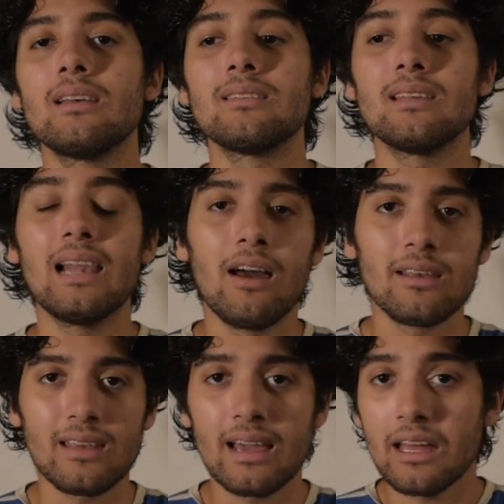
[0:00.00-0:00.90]
si, la,
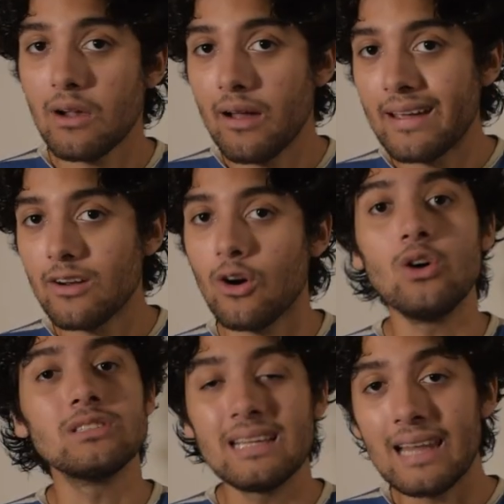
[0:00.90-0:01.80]
si es que no la vieron
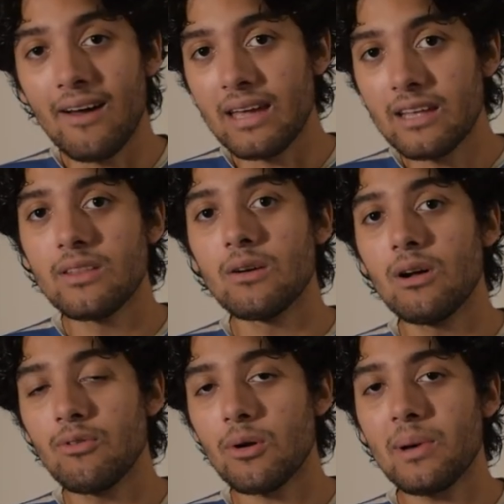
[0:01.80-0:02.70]
o si la vieron, de
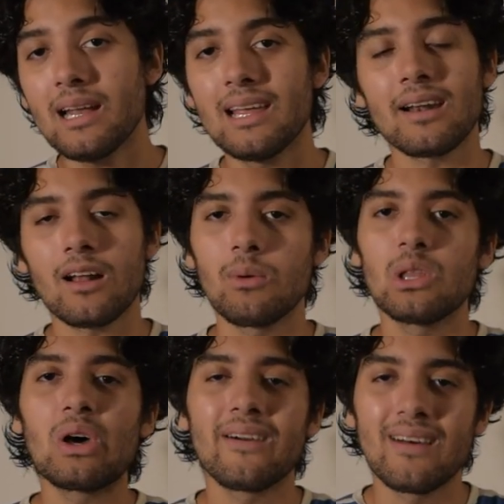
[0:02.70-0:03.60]
igual forma les
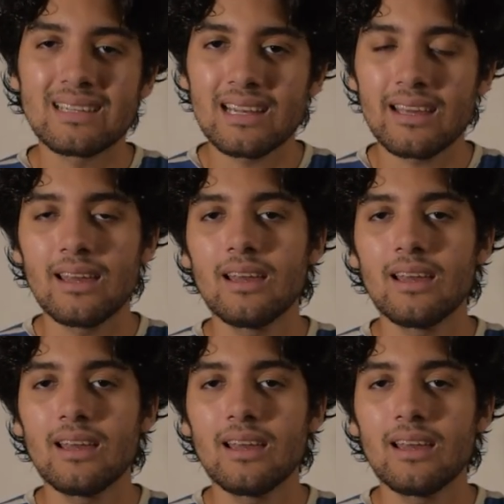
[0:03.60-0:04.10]
recomiendo que vayan